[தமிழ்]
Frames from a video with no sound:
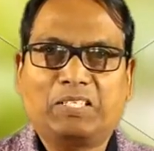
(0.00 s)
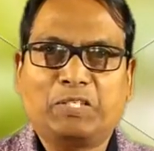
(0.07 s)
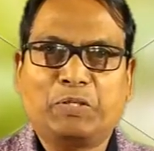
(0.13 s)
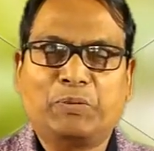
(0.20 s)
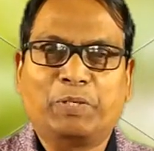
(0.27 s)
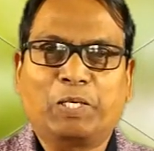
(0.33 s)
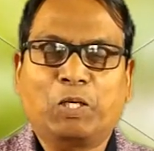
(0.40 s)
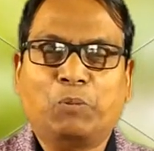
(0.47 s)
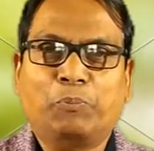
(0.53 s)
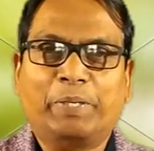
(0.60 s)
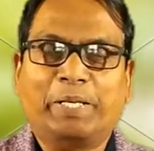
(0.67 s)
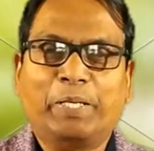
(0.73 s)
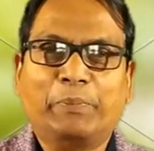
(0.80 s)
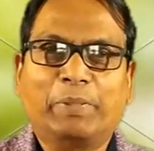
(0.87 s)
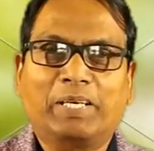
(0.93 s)
கிறிஸ்துவுக்குள்
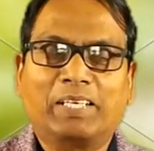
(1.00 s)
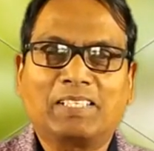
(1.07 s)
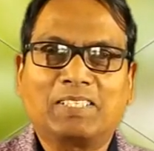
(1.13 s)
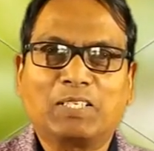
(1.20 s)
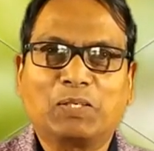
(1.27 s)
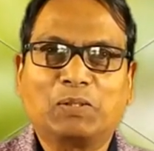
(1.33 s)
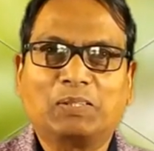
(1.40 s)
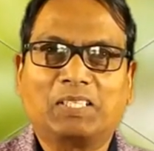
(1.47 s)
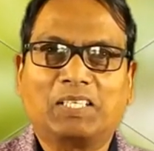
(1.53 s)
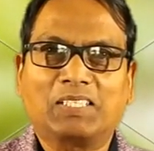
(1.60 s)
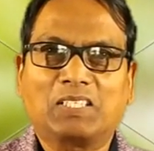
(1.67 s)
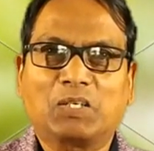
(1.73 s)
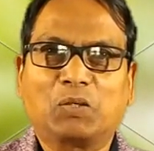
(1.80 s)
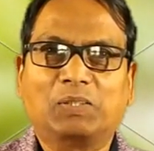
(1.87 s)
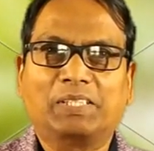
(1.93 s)
பிரியமான சகோதர
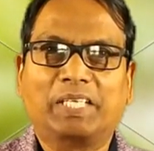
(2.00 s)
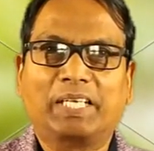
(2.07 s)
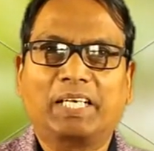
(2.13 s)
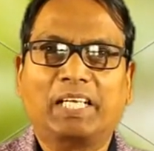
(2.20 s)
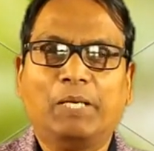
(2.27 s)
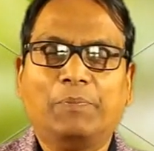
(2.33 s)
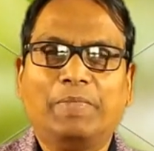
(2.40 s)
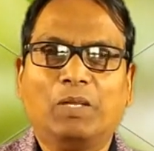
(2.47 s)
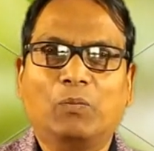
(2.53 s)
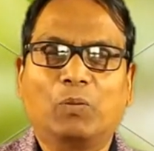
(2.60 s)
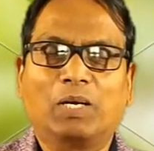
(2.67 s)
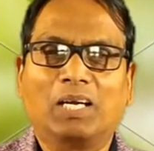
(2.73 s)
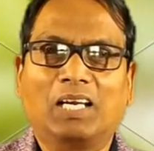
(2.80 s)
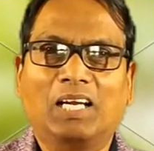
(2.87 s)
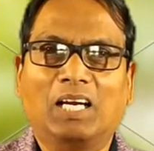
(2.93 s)
சகோதரிகளே
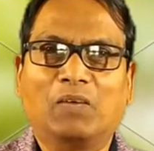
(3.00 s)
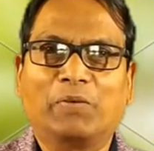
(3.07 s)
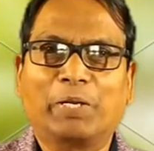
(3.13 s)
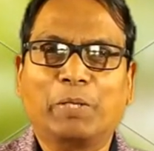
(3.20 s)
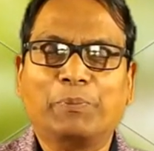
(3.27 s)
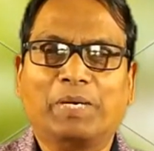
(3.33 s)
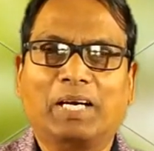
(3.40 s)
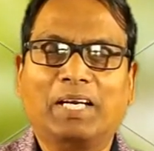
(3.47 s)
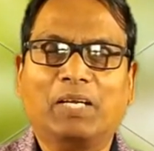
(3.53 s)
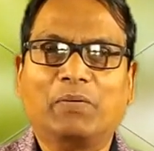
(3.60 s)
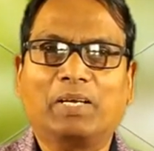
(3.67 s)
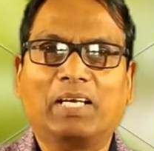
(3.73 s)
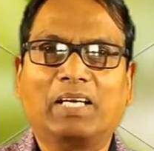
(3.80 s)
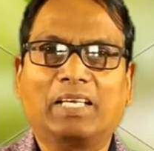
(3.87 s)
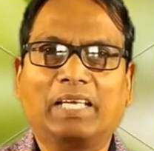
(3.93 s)
உங்கள் யாவரையும்
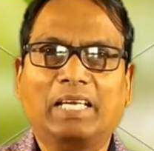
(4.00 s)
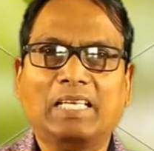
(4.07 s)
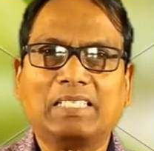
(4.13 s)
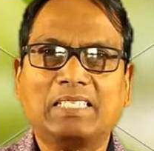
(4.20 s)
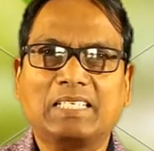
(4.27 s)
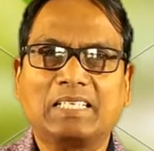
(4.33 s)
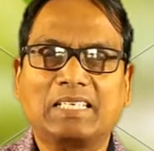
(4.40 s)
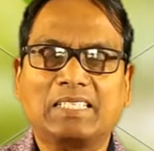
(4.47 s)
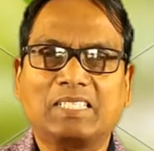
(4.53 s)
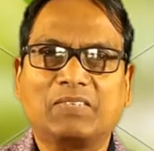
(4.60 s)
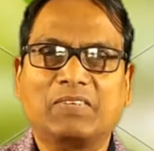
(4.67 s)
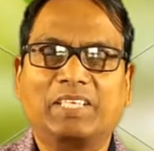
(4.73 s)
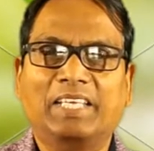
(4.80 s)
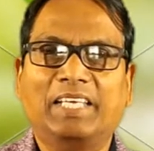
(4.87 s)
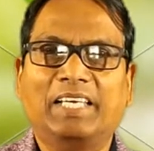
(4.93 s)
ஆண்டவராக இயேசு
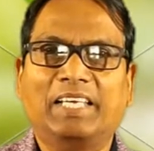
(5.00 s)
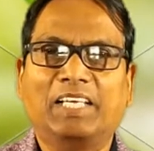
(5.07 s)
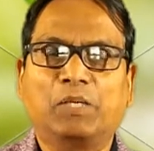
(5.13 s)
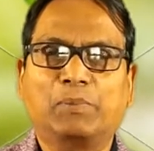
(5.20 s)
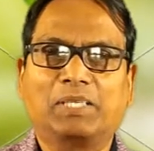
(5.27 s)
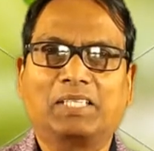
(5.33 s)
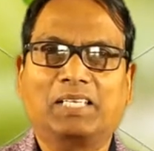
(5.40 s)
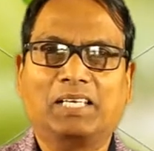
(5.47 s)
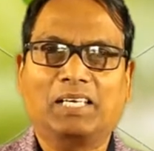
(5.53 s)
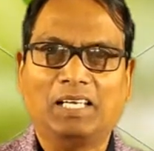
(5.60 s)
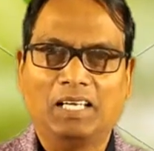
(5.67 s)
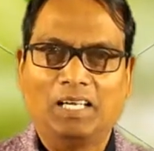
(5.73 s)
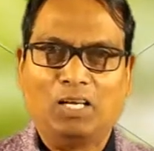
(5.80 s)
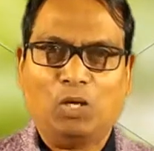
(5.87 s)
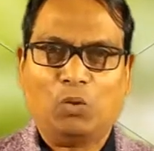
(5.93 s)
கிறிஸ்துவின் இனிய நாமத்தில்
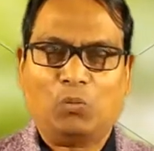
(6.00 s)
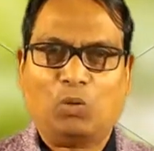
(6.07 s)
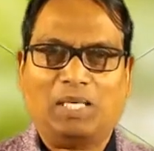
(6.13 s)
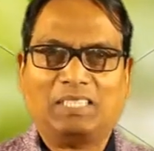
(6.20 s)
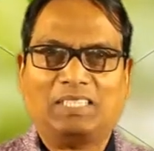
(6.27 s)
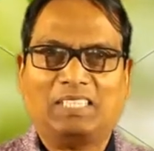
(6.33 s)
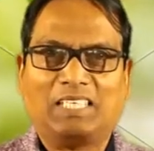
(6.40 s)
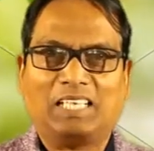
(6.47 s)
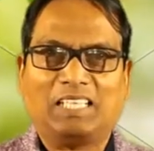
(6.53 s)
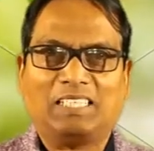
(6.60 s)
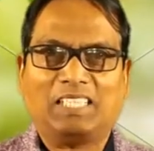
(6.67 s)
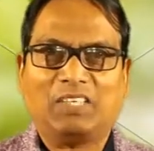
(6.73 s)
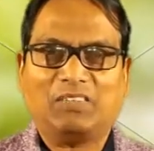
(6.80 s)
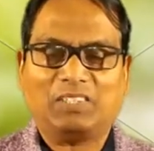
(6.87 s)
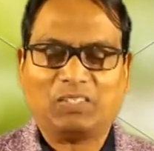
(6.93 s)
வாழ்த்துக்களை
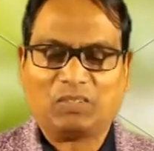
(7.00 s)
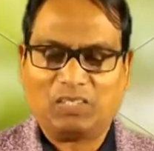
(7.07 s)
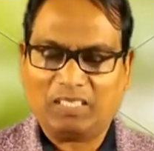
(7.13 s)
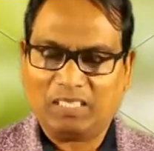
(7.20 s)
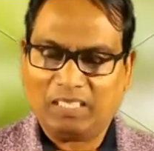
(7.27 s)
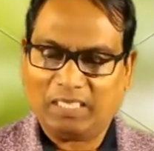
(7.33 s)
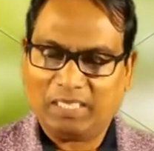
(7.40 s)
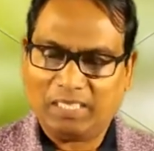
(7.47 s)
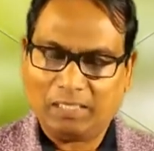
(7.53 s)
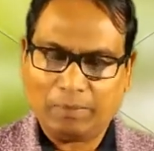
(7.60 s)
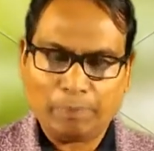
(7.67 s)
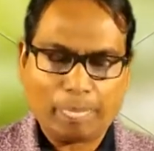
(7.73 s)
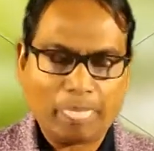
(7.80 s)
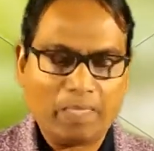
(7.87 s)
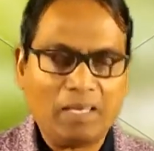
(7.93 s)
தெரிவித்துக் கொள்கின்றேன்
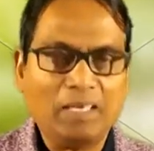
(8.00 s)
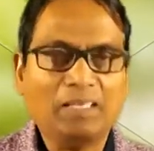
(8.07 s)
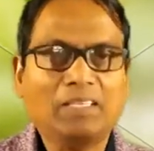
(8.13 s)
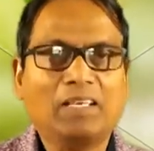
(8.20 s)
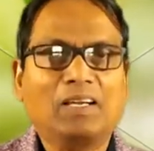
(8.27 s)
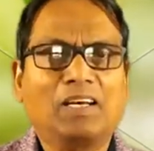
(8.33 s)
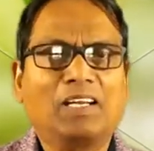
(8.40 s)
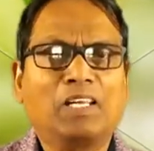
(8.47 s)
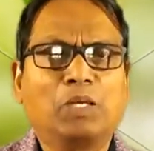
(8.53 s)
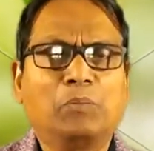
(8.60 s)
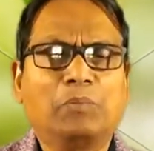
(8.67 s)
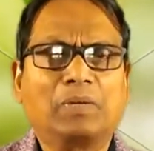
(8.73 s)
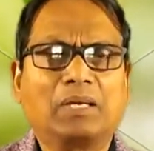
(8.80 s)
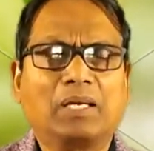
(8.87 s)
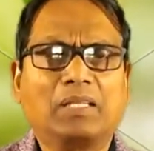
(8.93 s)
இந்த நாளிலும்
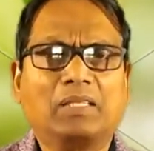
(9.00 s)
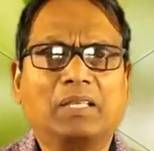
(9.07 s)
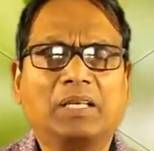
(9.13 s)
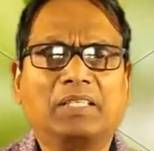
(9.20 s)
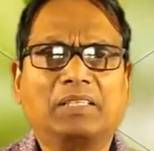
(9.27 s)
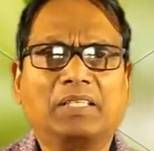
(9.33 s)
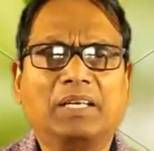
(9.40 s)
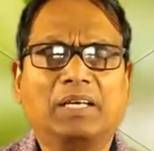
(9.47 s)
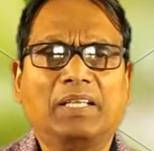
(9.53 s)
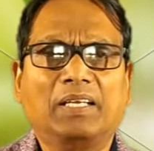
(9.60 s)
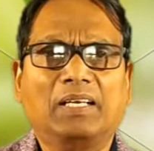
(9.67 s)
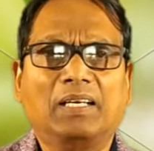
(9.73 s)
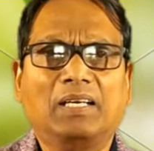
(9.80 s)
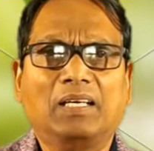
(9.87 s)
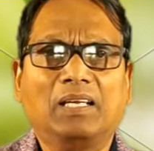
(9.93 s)
கத்தரை
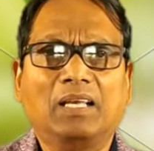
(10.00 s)
தேடுங்கள்